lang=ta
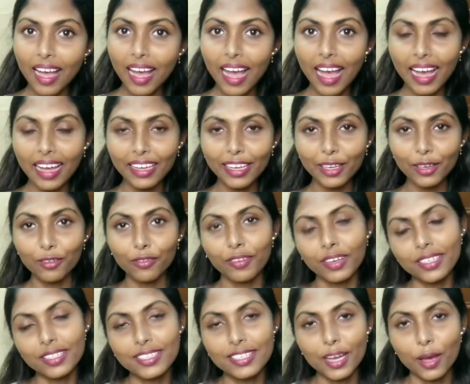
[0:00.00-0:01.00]
ஹாய் ஹலோ
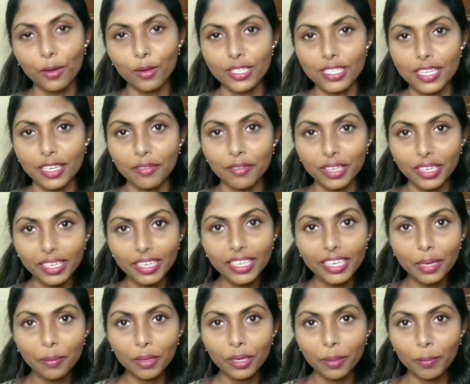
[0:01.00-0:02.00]
ஃப்ரெண்ட்ஸ் நான் சங்கவி இன்னைக்கு
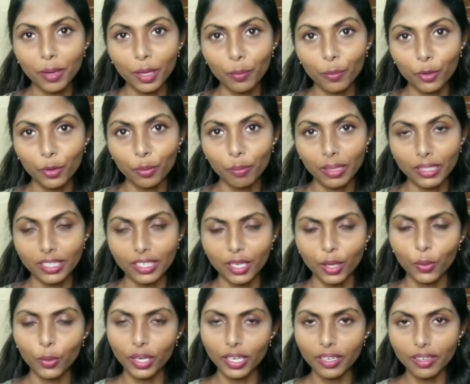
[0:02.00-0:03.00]
நம்ம என்ன பார்க்க போறோம்னு பார்த்தீங்கன்னா
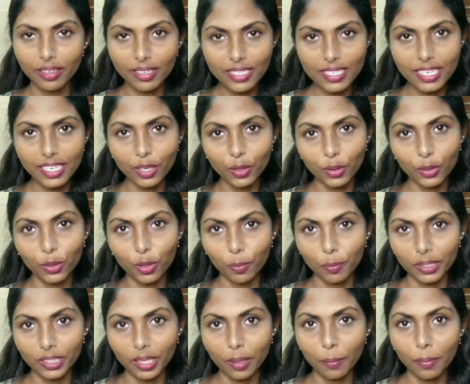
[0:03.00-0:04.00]
ஒரு இன்ட்ரெஸ்டிங்கான
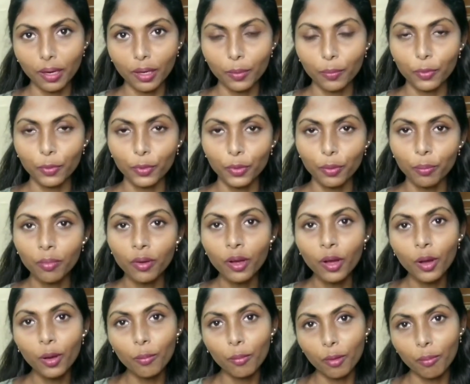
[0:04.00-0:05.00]
டாபிக் தான் பார்க்க போறோம்
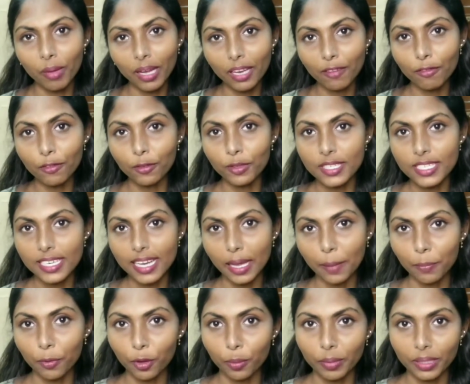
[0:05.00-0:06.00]
மொபைல் ஃபோன்ஸ்
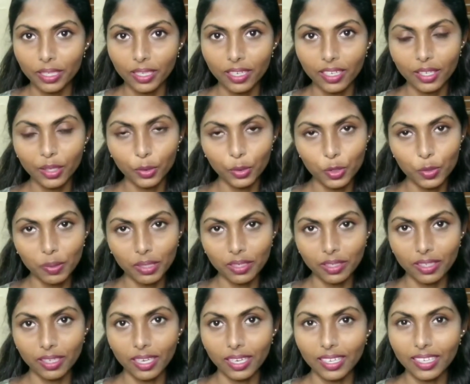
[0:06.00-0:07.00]
லேப்டாப் இதெல்லாம் யூஸ்
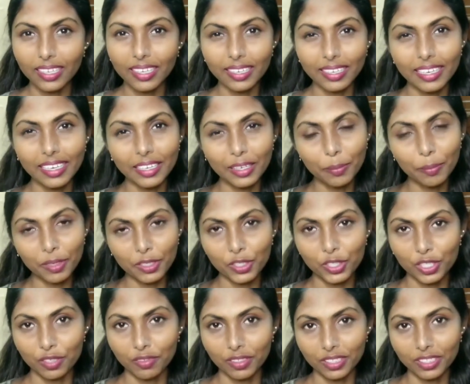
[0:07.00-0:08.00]
பண்றதுனால கண்ட என்ன பிரச்சனை
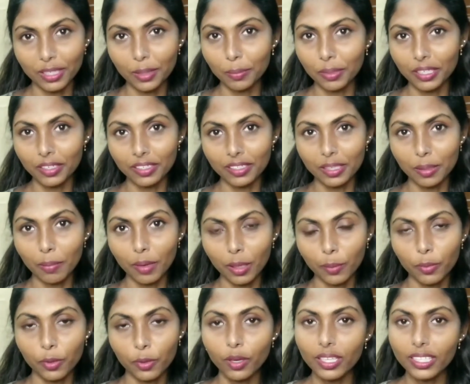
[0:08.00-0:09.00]
வருது அப்படின்றத பார்க்க
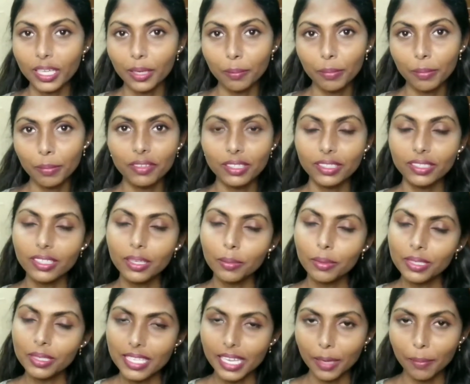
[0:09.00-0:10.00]
போறோம் அது எப்படி வந்து நம்ம
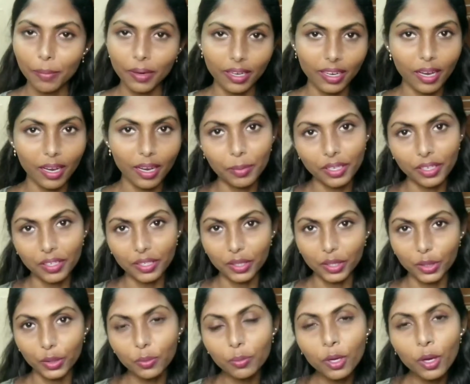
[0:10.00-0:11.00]
சரி பண்ணலாம்
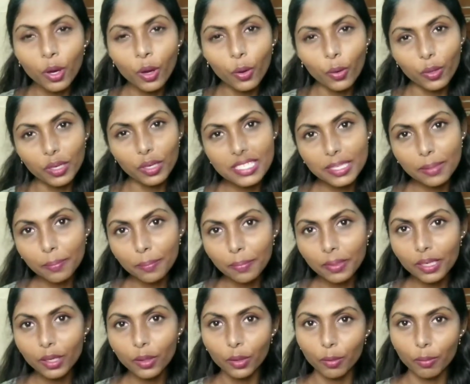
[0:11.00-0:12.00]
அப்படின்றதையும் ஒரு சிம்பிள்
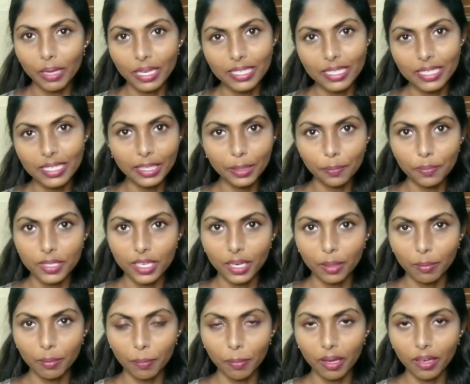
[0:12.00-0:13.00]
ஒரு பேசிக் டிப் தான்
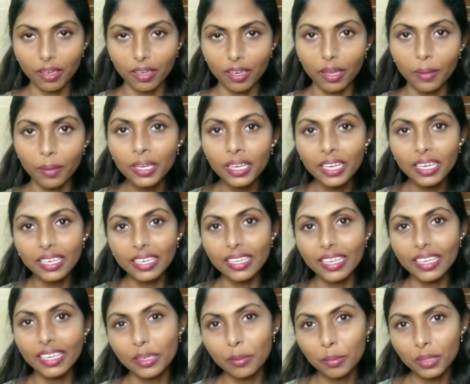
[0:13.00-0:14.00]
நம்ம பார்க்கலாம் நீங்க
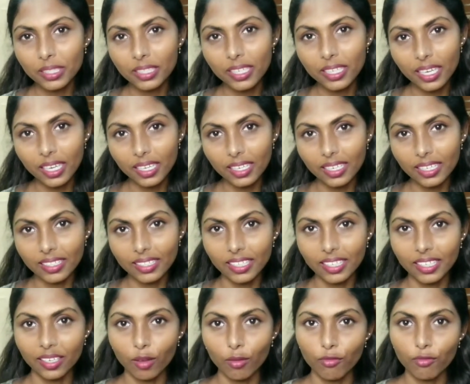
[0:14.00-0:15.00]
என்ன மாதிரி ஆளா
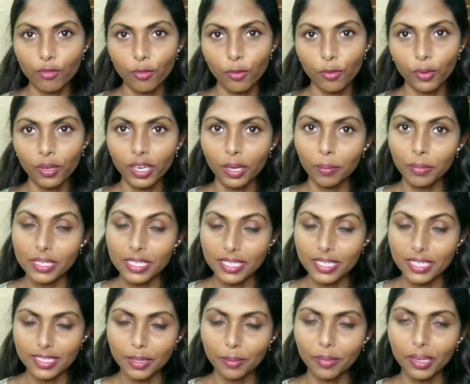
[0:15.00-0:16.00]
இருந்தீங்கன்னா ஃபோன் நம்ம
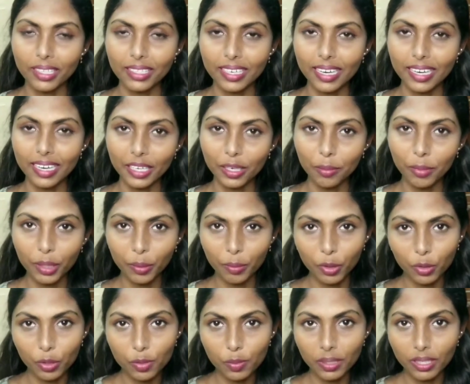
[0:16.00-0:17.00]
சிஸ்டம் அதை ரேண்டமா நம்ம
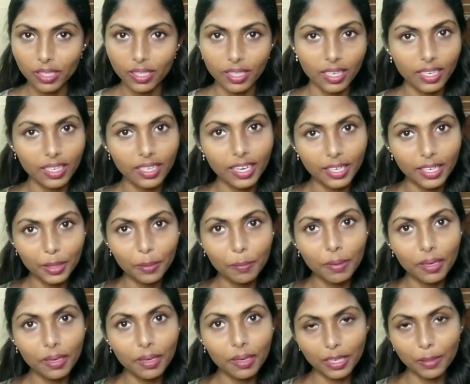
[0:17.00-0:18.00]
யூஸ் பண்றதுனால கண்டிப்பா
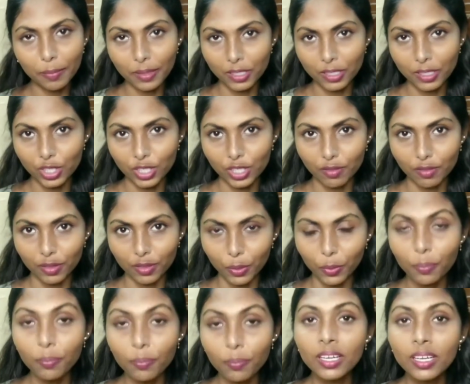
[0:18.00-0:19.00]
கண்ணில் பிரச்சனை வரும்
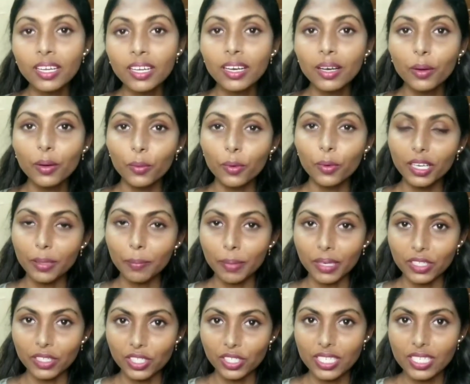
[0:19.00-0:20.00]
உங்களுக்கு
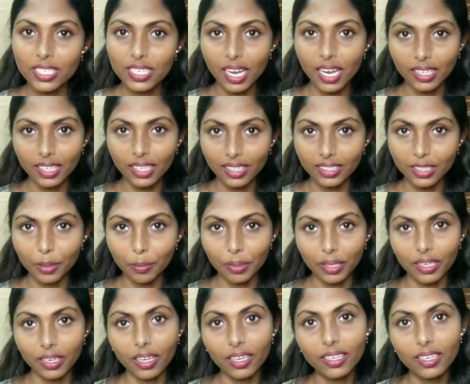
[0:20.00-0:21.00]
பிரச்சனை ஸ்டார்ட் ஆகுது
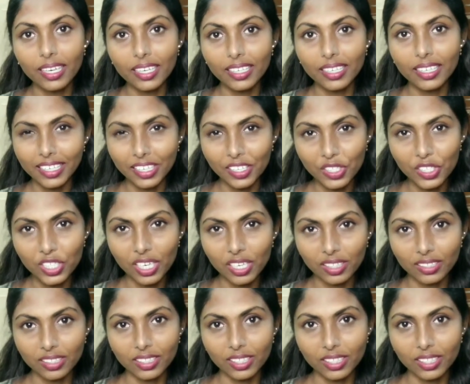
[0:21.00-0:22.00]
அப்படின்னா கண் எரிச்சல்
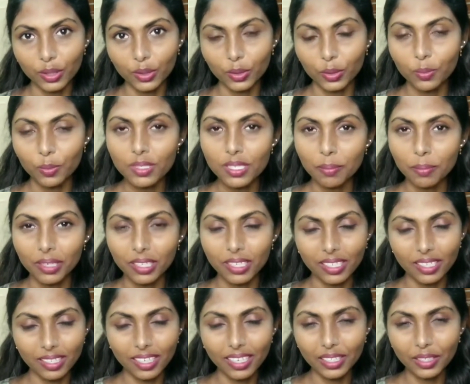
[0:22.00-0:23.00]
ஆகுதுன்னு அர்த்தம் சம்
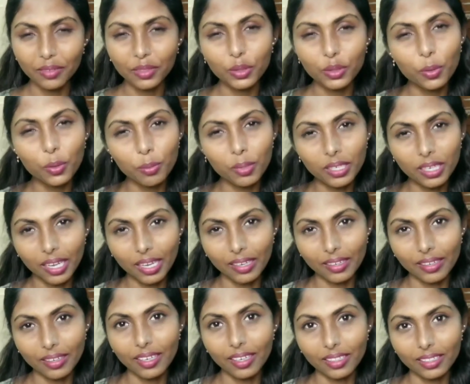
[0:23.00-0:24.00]
கண் வந்து ரொம்ப
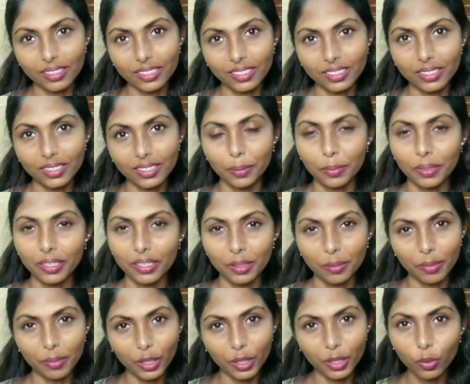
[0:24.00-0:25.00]
டயர்ட் ஆகுது அப்படின்ற
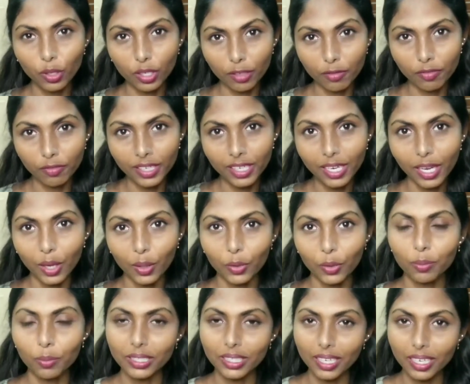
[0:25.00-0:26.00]
மாதிரி உங்களுக்கு ஃபீல் ஆகும்
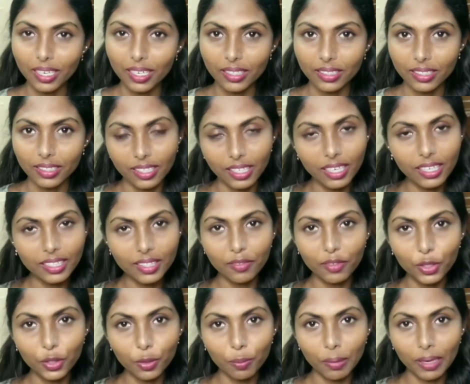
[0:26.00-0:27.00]
இதெல்லாம் இருந்ததுன்னா இந்த
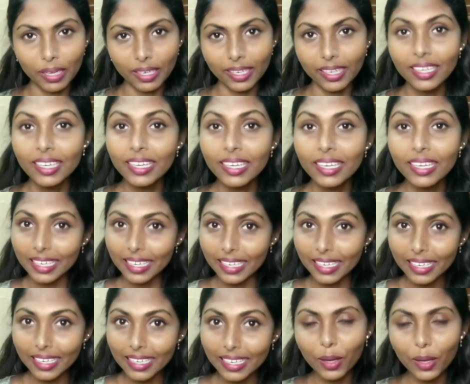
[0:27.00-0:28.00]
வீடியோ பாருங்க
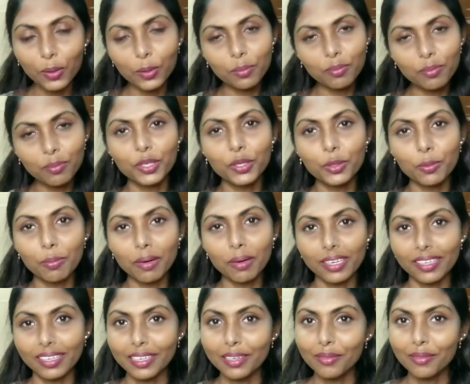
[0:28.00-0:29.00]
இல்லைனாலும் வீடியோ
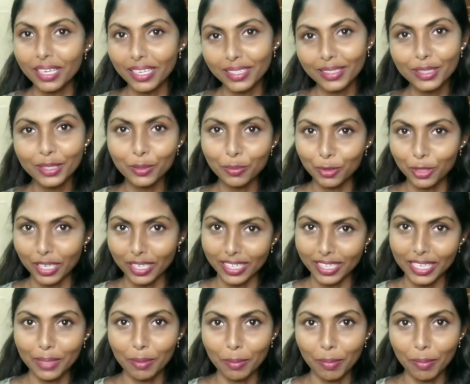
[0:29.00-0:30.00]
பாருங்க வரதுக்கு முன்னாடியே
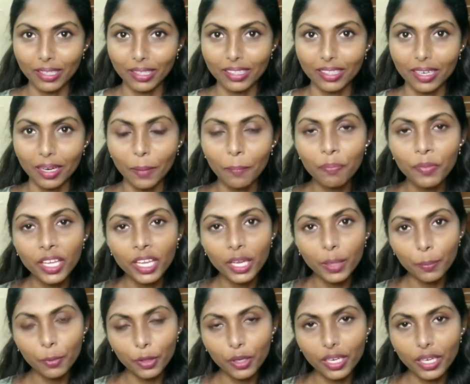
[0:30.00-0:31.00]
நம்ம பார்க்கலாம் பார்த்துக்கலாம்
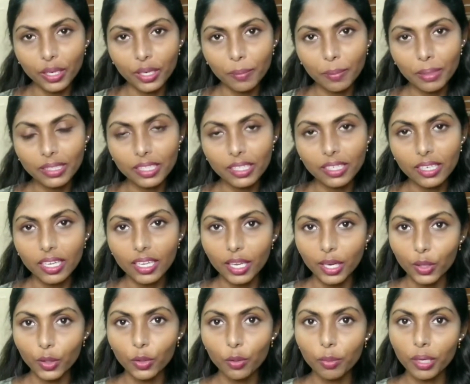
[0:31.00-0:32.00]
இப்போ என்ன பார்த்தீங்கன்னா
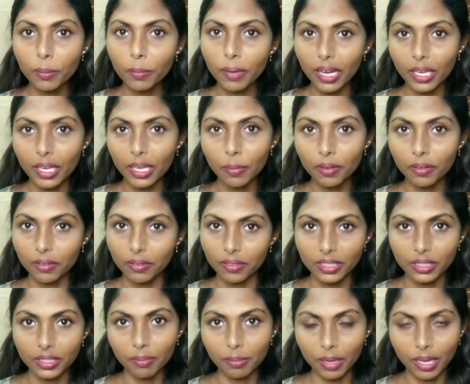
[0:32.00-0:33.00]
எனக்குமே இப்போ ஐ பவர் வந்து
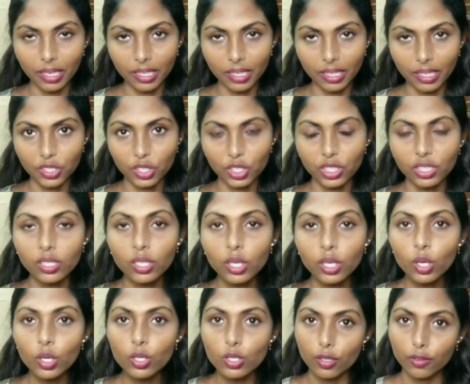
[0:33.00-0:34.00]
மாறிடுச்சு
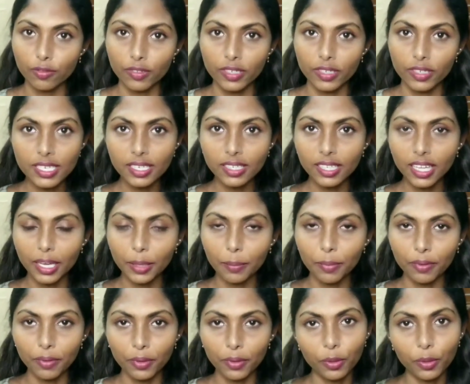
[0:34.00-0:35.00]
ஸோ ஃபர்ஸ்ட் இருந்த ஐ
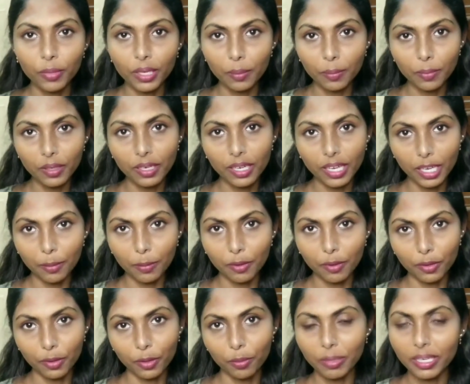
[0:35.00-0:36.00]
பவருக்கும் இப்போ இருக்க ஐ
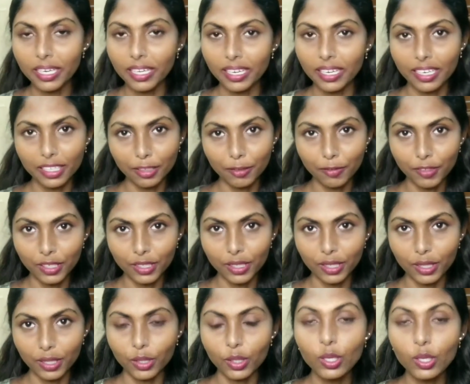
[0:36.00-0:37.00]
பவருக்குமே நிறைய டிஃப்ரெண்ட்
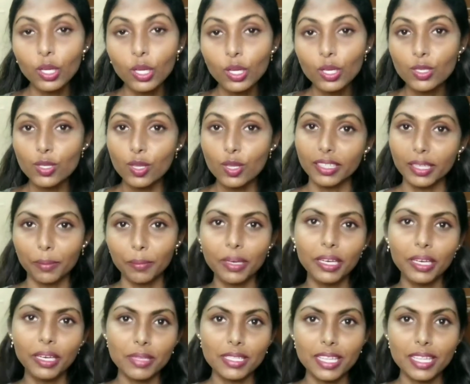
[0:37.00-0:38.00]
இருக்கு ஸோ அதை எப்படி
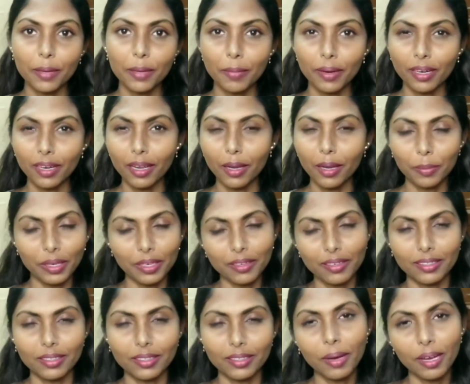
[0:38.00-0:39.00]
நம்ம சரி பண்ணலாம்
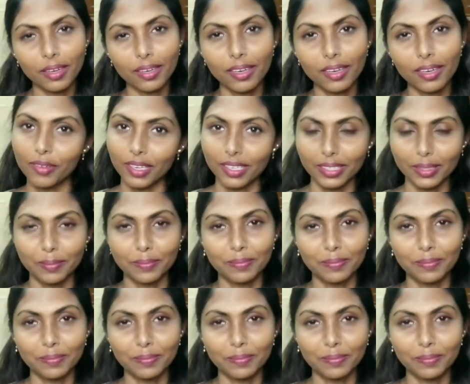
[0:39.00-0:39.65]
அப்படின்றத பார்க்கலாம் வாங்க